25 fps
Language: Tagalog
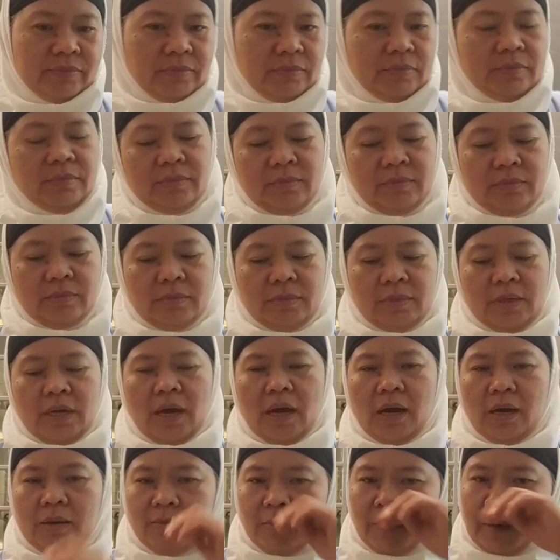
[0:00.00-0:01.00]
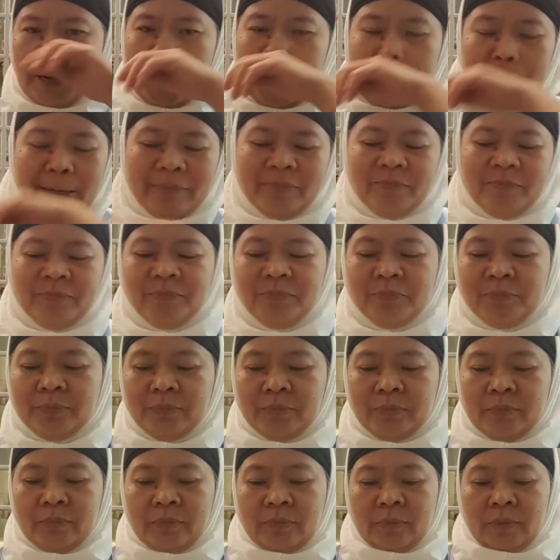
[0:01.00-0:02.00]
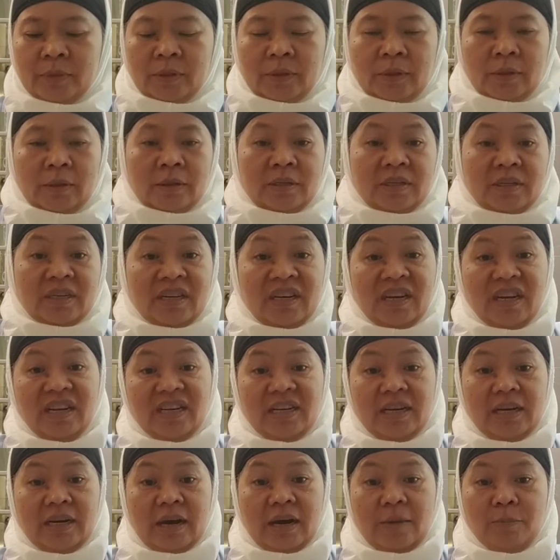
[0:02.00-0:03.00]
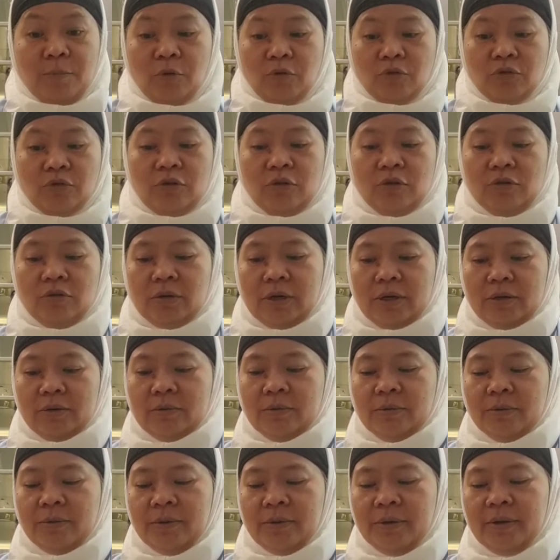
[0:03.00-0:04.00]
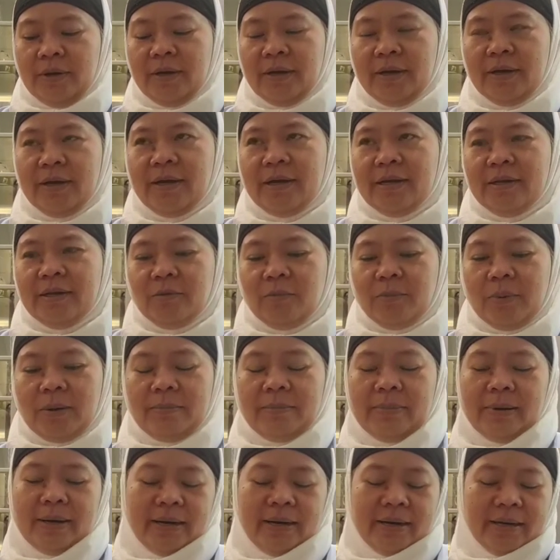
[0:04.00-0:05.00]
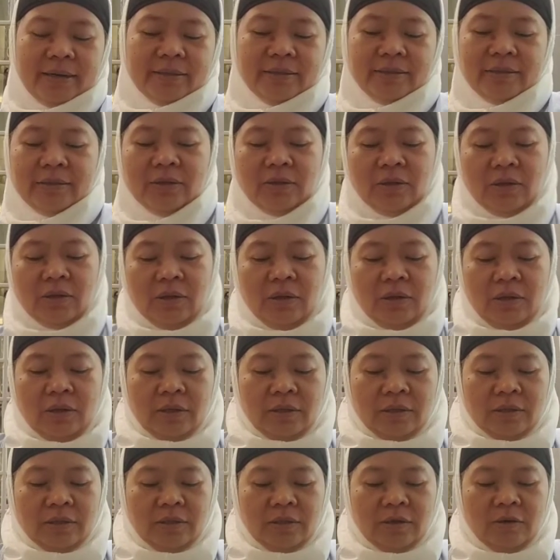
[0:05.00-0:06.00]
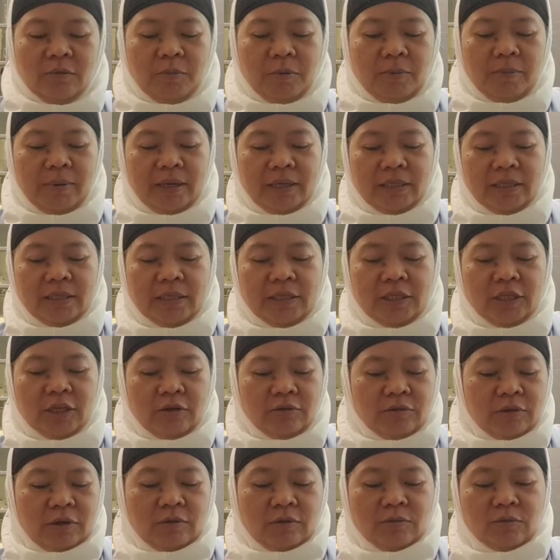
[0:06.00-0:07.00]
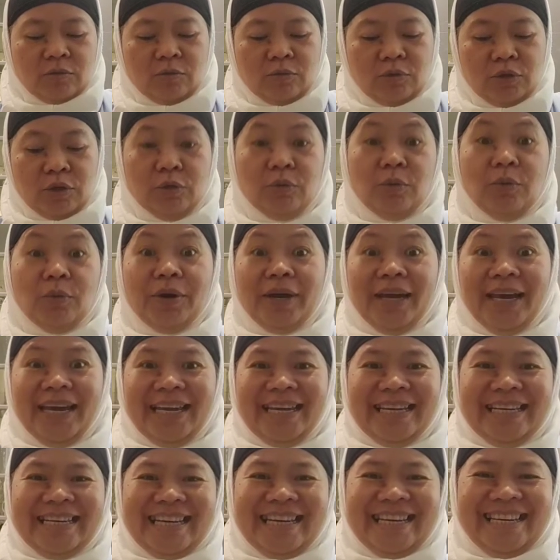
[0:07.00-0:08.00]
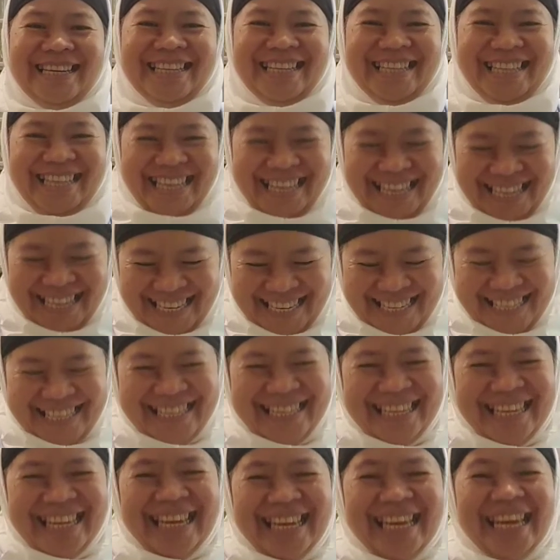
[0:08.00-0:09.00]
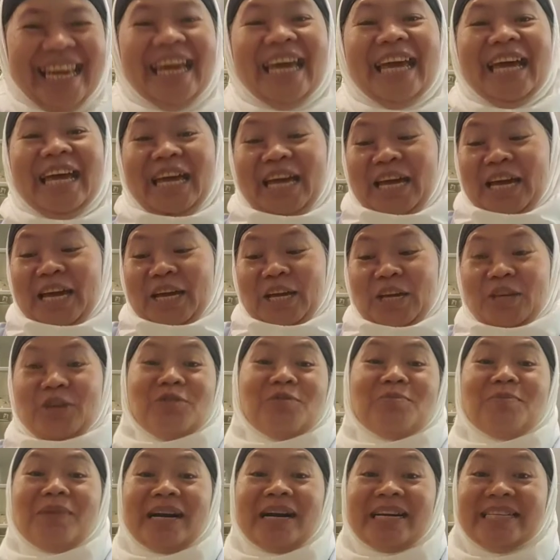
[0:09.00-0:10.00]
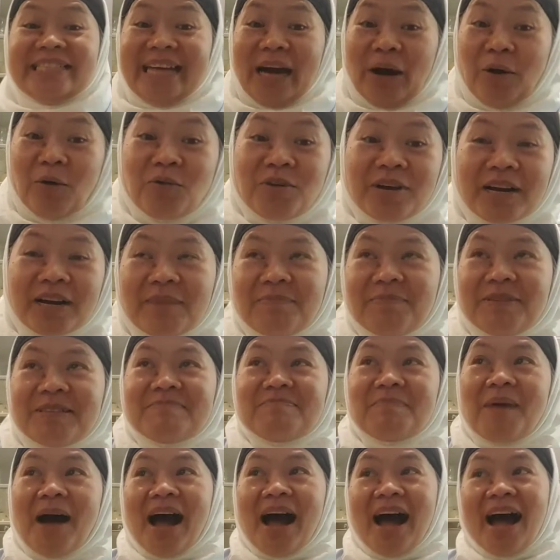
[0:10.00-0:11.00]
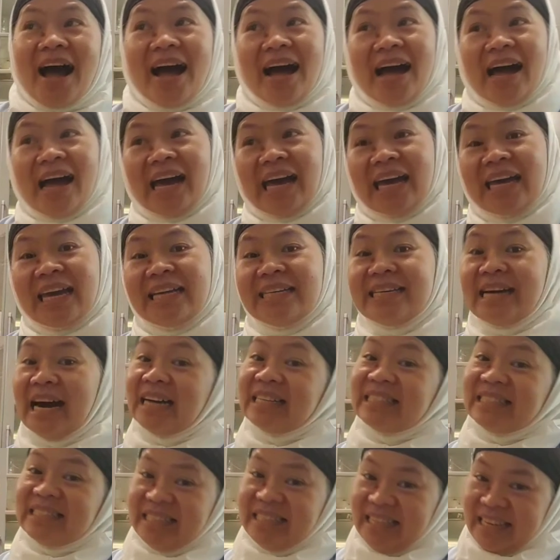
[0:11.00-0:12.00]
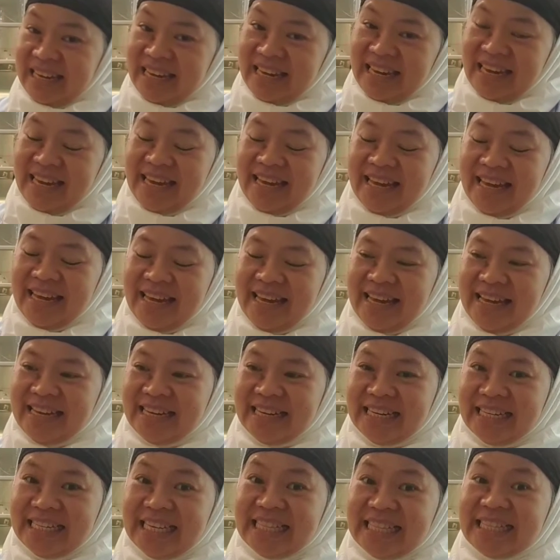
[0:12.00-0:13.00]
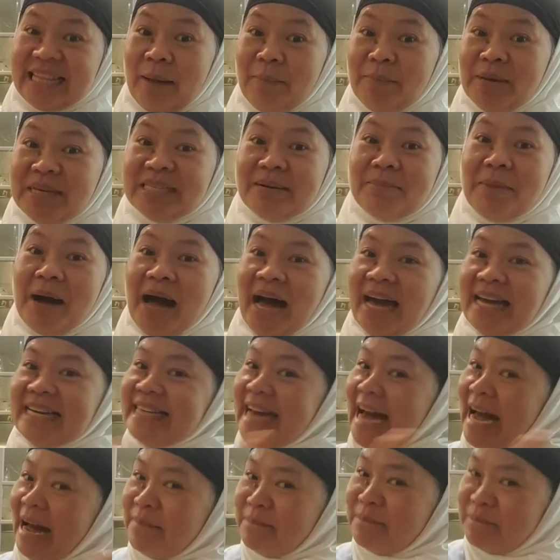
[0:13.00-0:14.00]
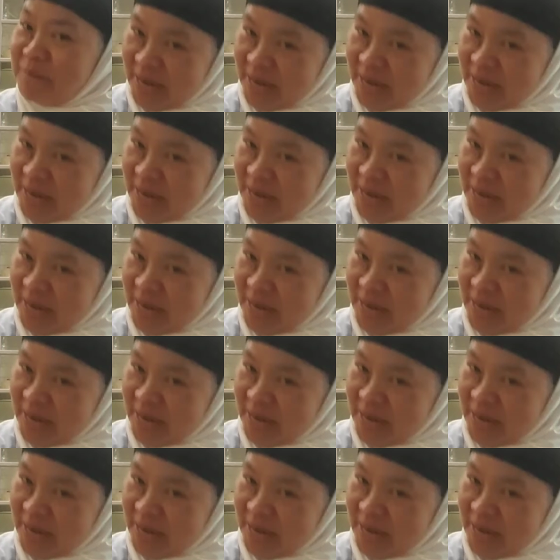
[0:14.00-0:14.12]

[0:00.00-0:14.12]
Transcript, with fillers: Higaan mo na. Sana hindi na naputol yung ano. Ano pa ba? Sino pa bang isa shout out ko dyan? Uy! Hey! yung maganda kong kapitbahay dati, natabi sa bahay namin.